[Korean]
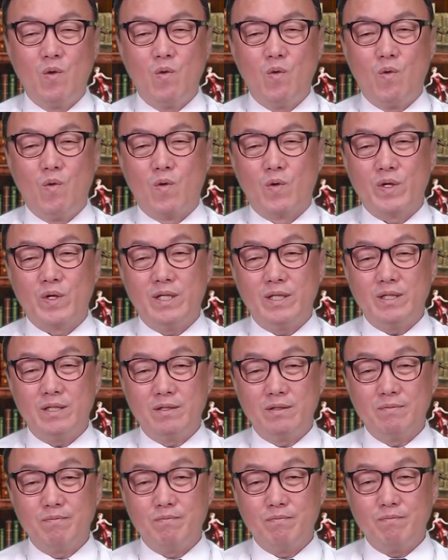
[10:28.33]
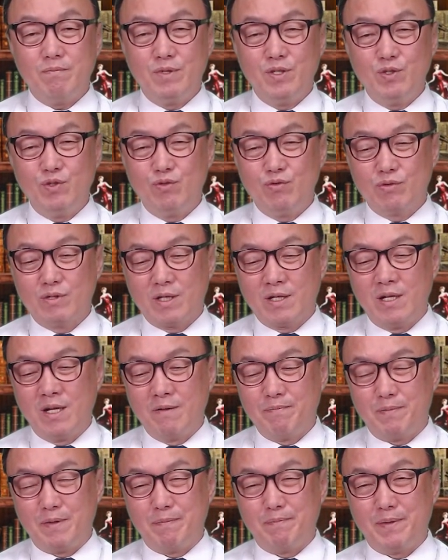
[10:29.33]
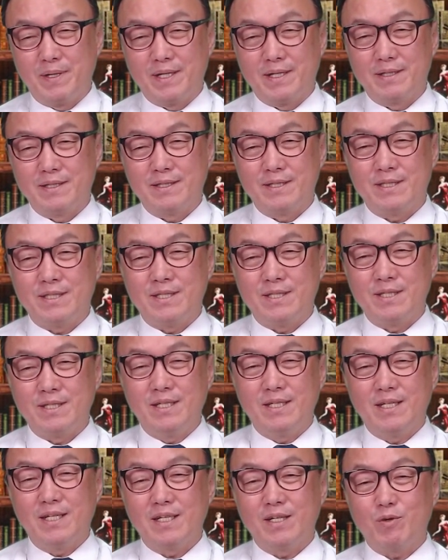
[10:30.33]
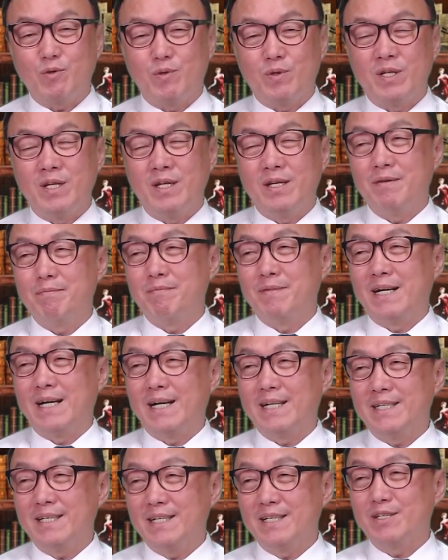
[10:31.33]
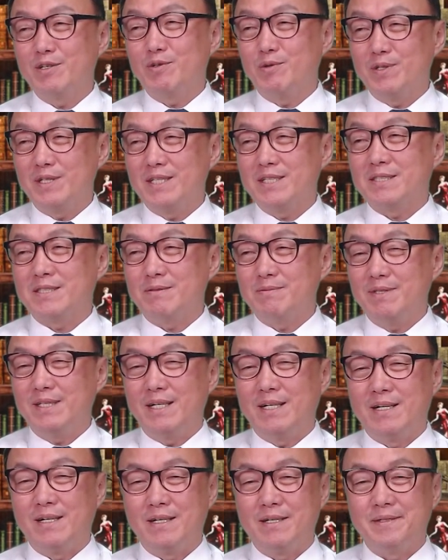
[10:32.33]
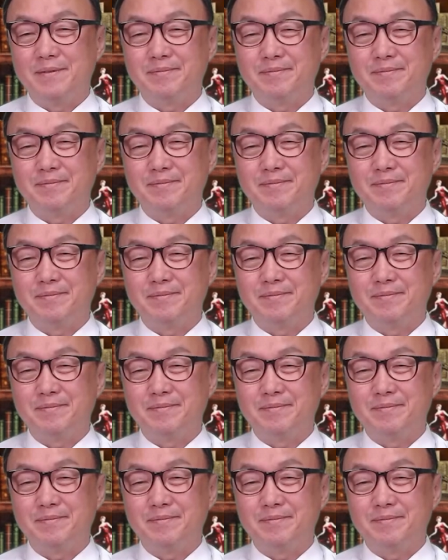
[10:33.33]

오히려 민주당을 비판하던 정의당의 꼴이 말이 아는 꼴이 됐습니다.